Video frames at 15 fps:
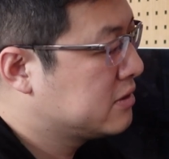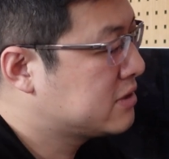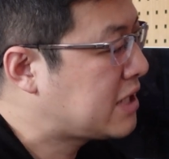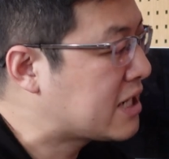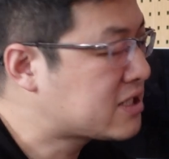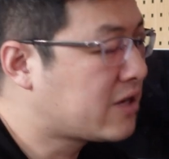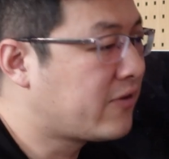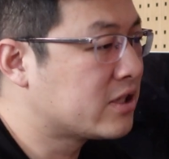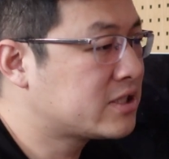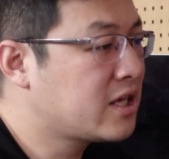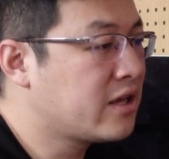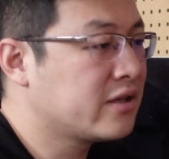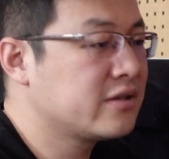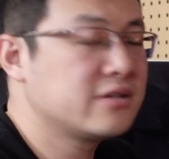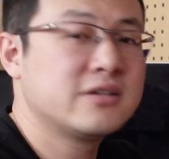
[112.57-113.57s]
插上网
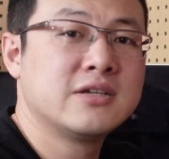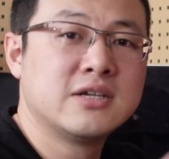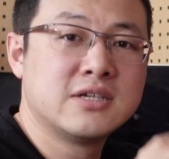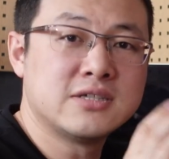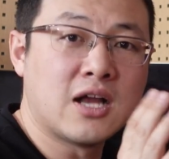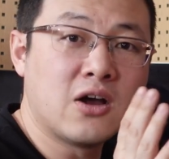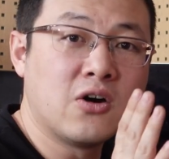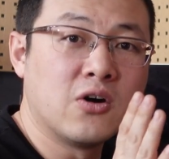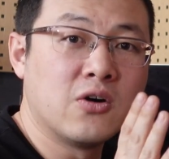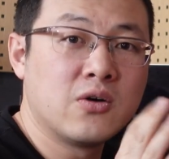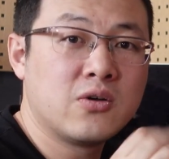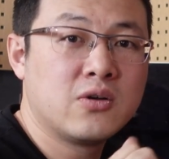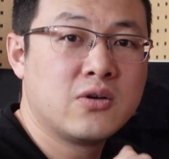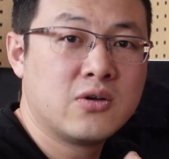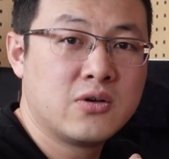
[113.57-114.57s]
线，然
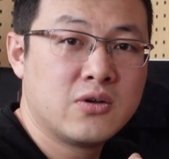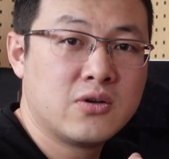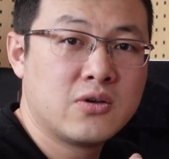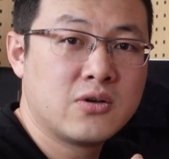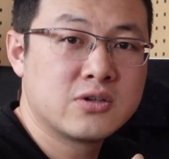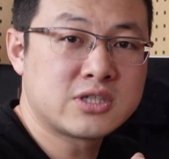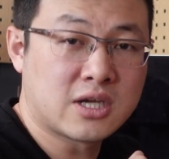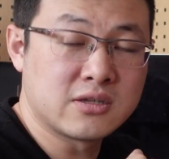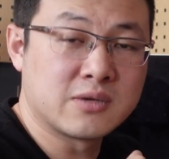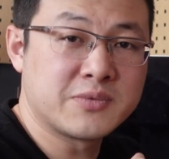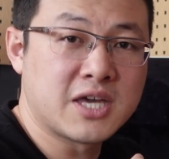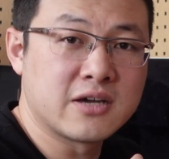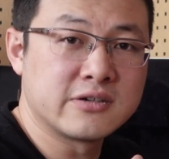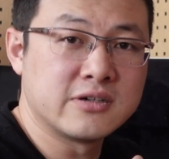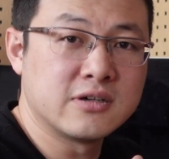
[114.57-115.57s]
后稍等
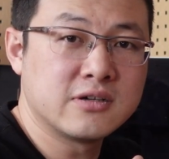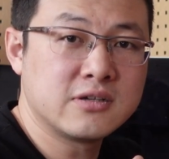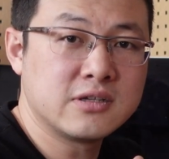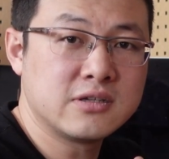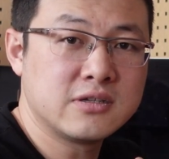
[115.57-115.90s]
片刻。